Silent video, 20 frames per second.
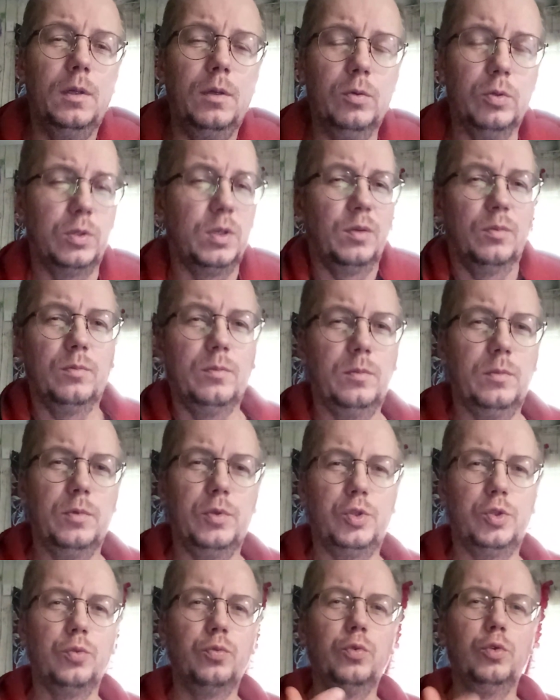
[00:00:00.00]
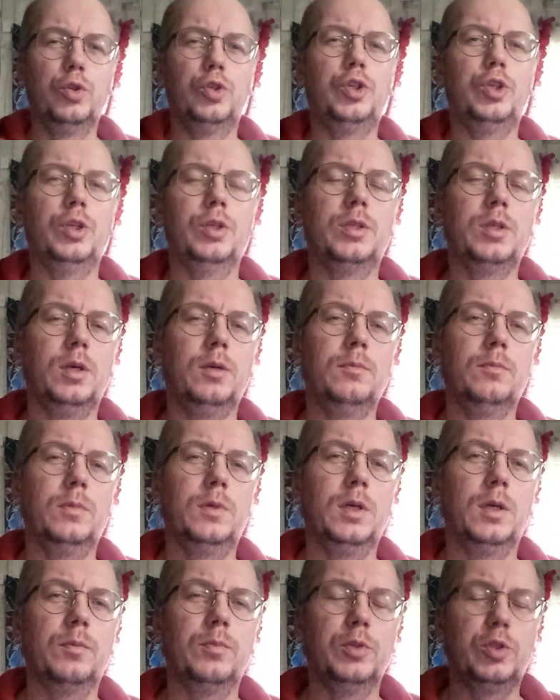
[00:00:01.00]
И вот там живущие там,
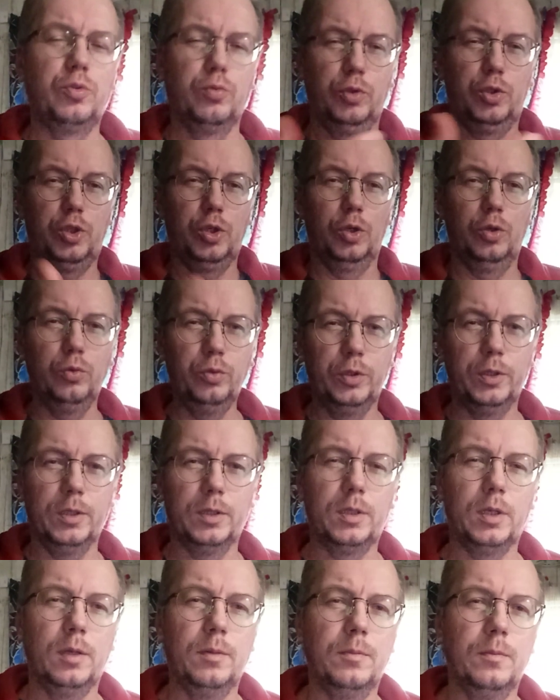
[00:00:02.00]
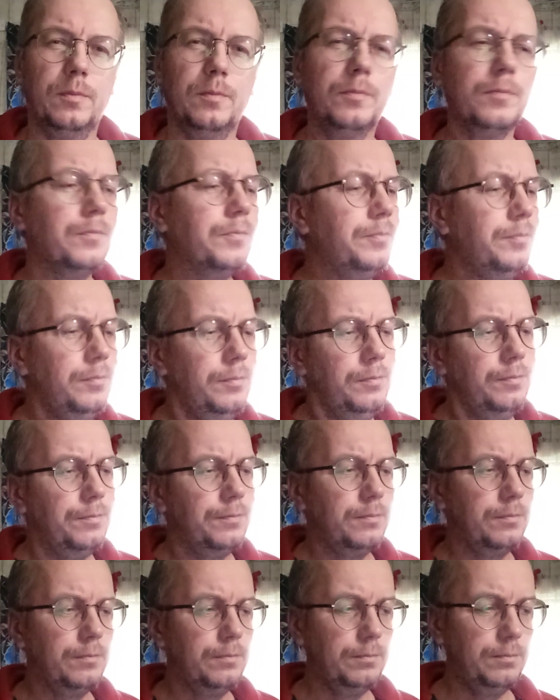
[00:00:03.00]
как бы живущие люди, там
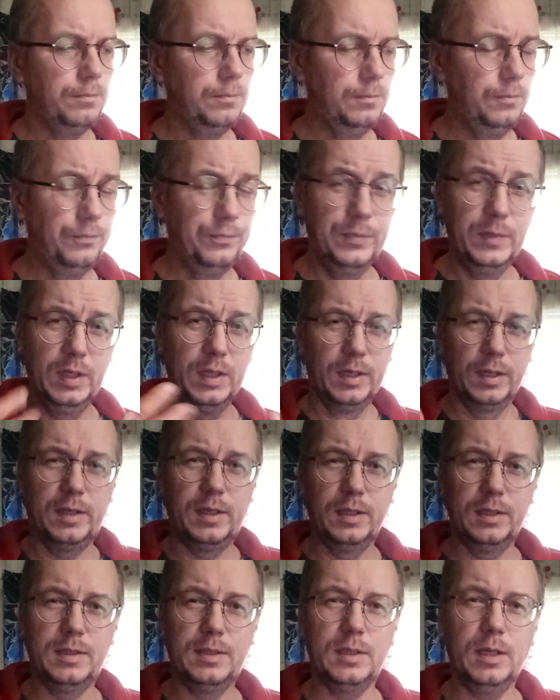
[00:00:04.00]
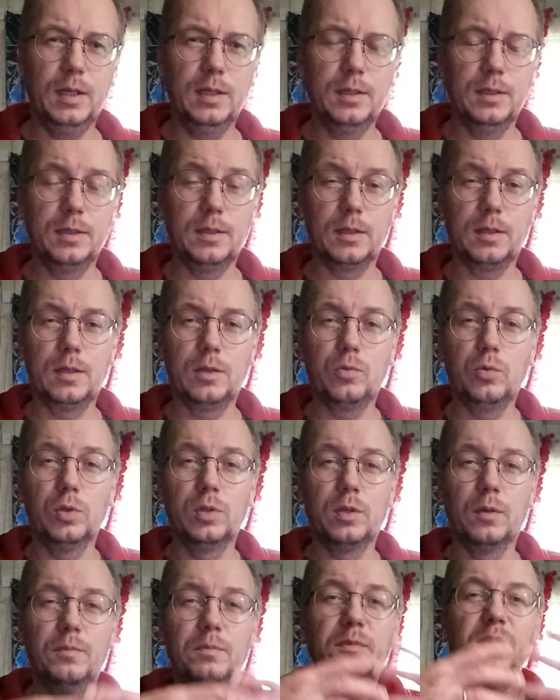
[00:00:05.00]
для христиан это
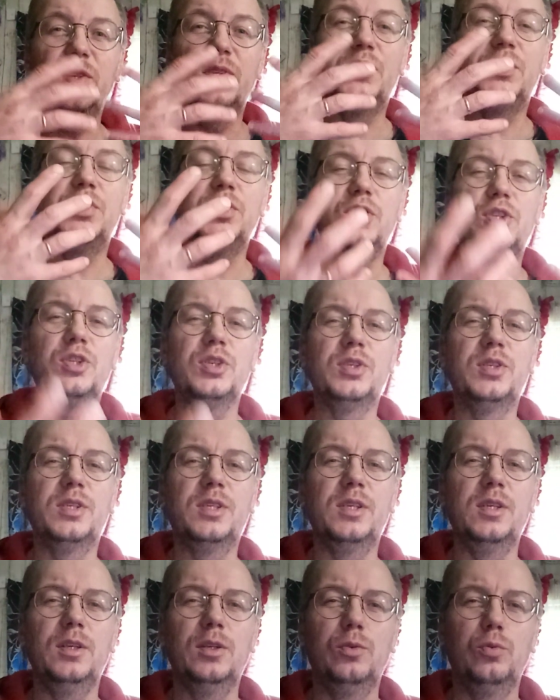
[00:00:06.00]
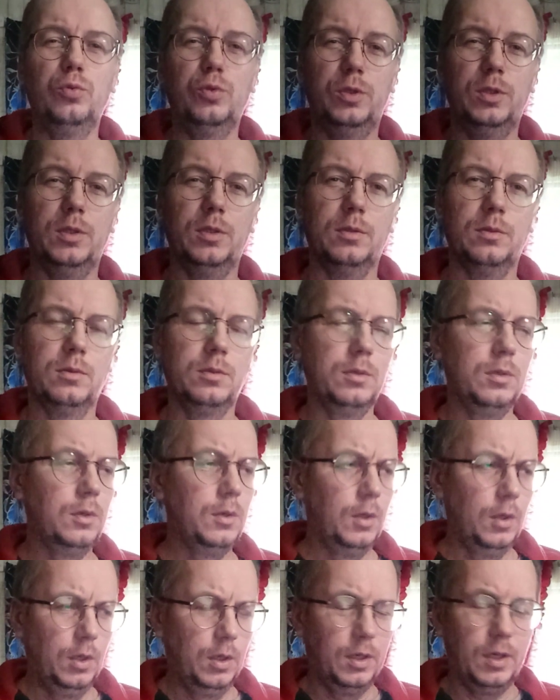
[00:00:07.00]
какое-то мистические люди,
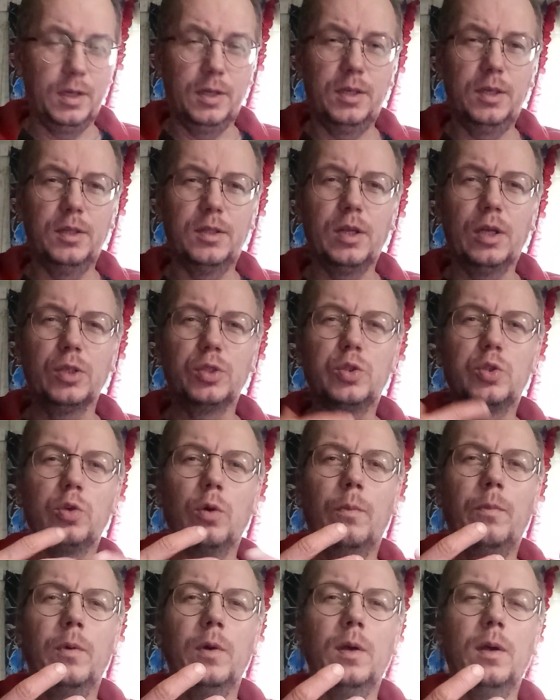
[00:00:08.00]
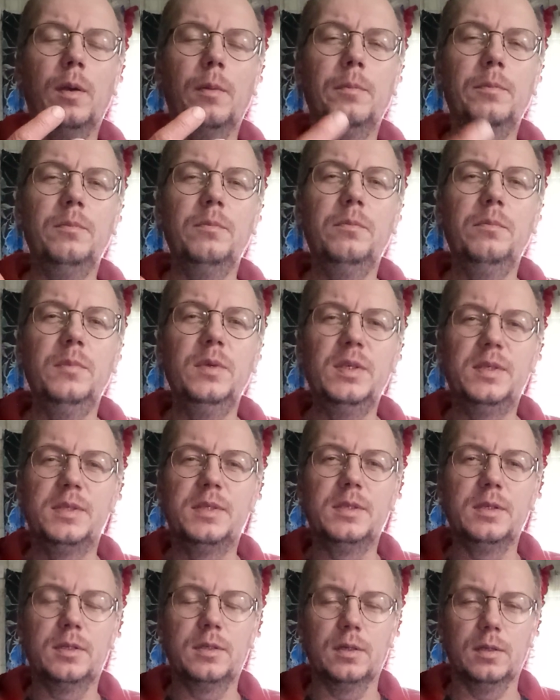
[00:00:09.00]
какие-то особая
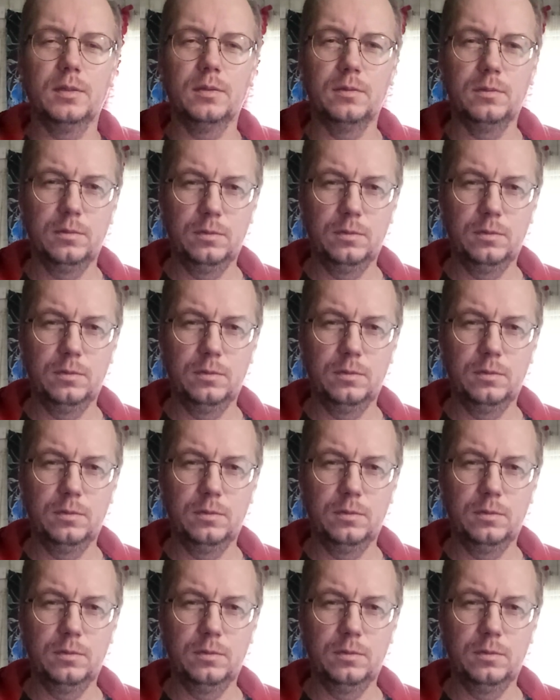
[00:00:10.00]
мистика.